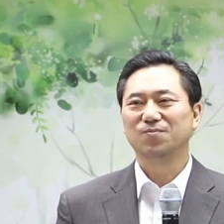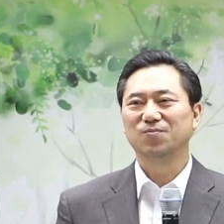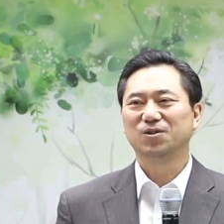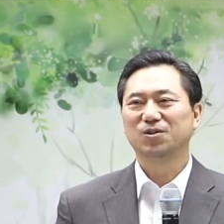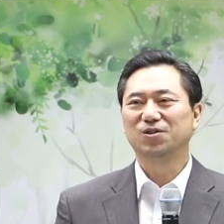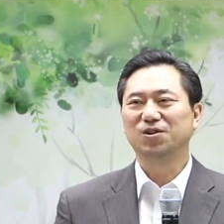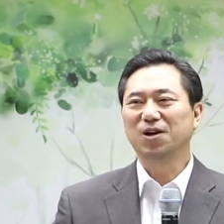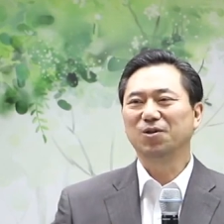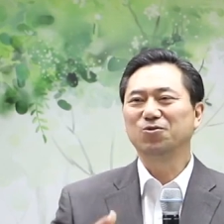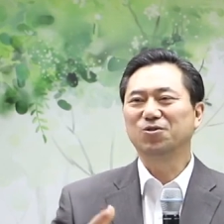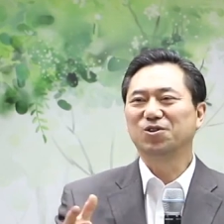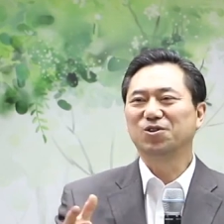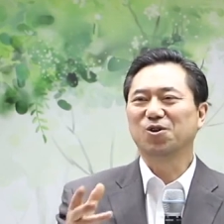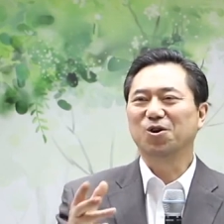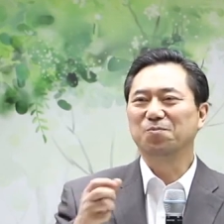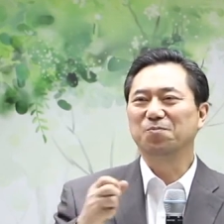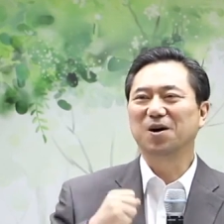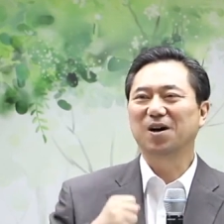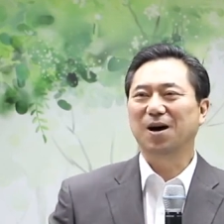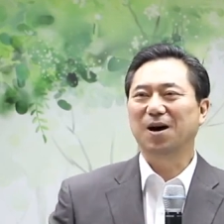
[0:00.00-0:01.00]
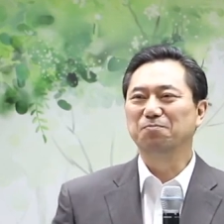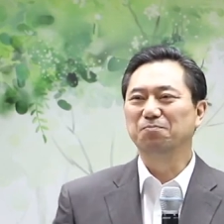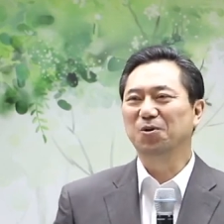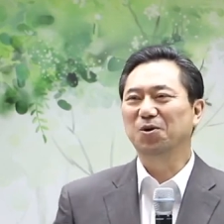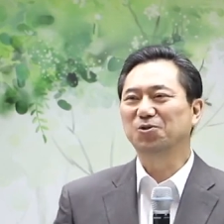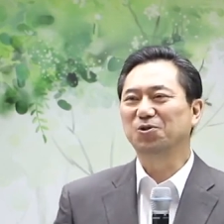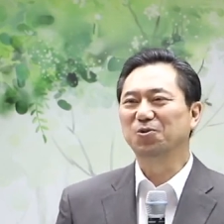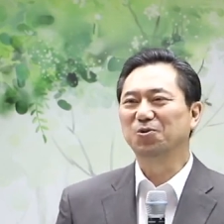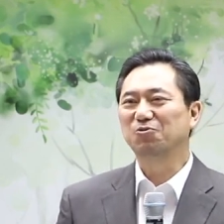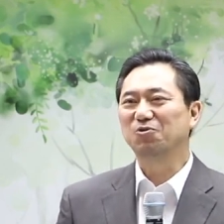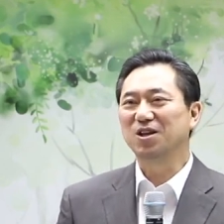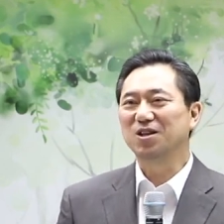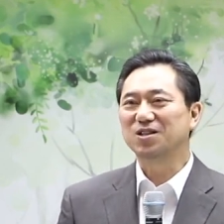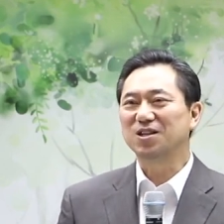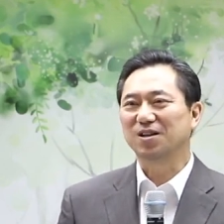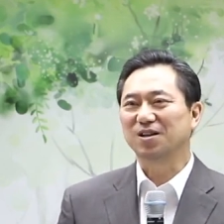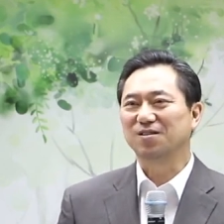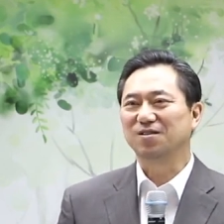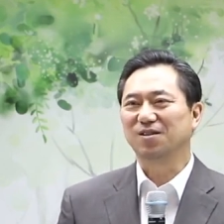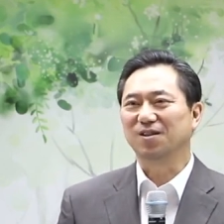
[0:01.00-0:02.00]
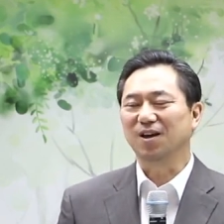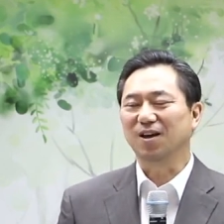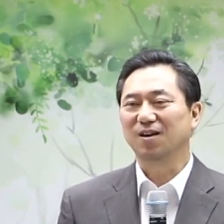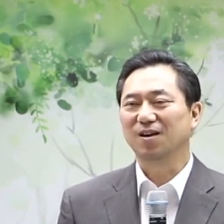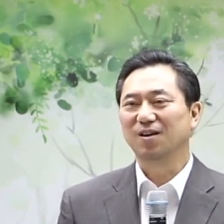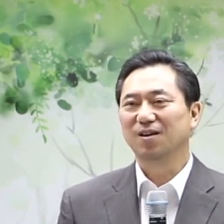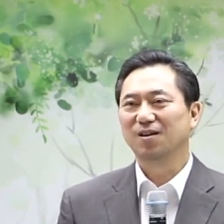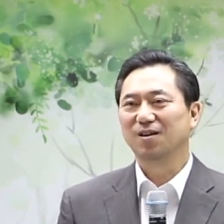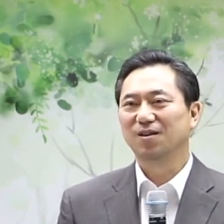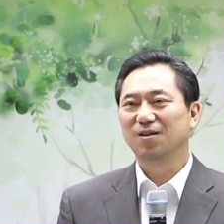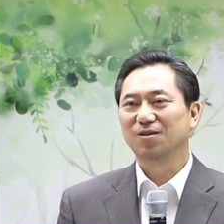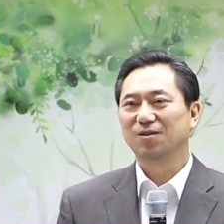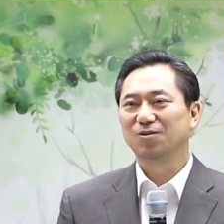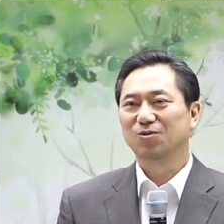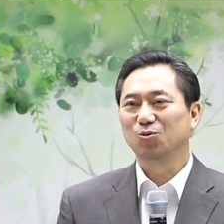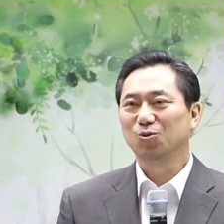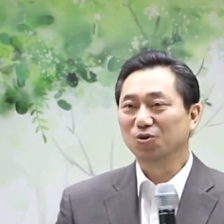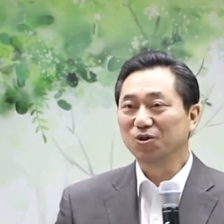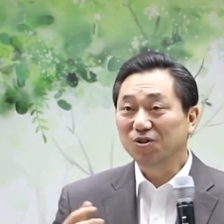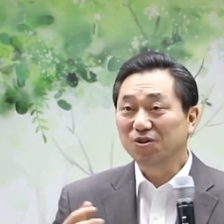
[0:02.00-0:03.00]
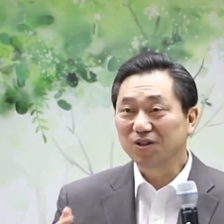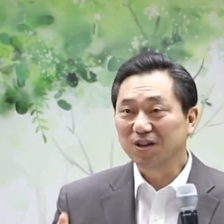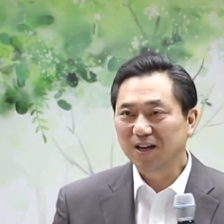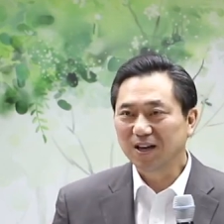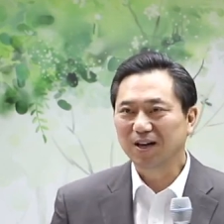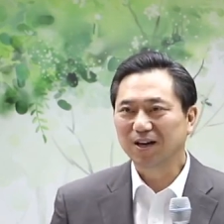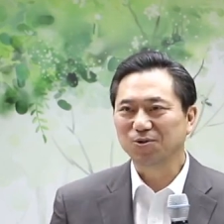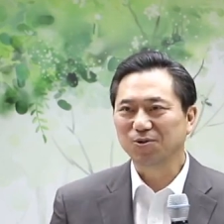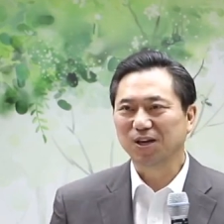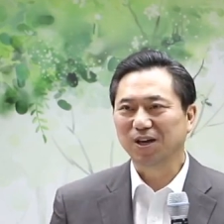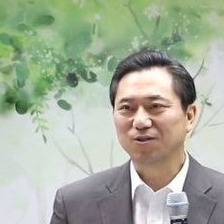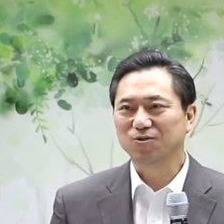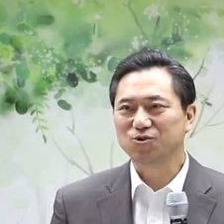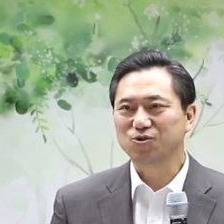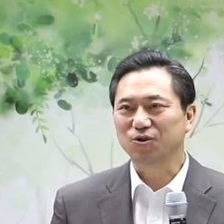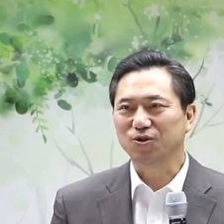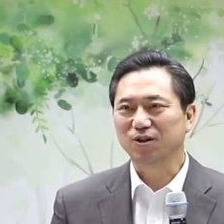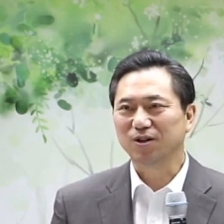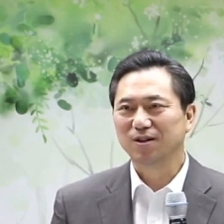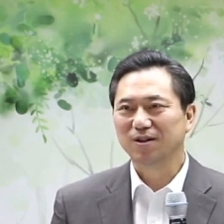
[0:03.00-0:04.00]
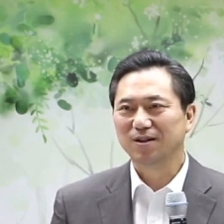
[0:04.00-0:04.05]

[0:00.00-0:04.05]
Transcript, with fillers: 그래도 그것만 안 먹으면 괜찮은데 노력은 해야 되겠죠.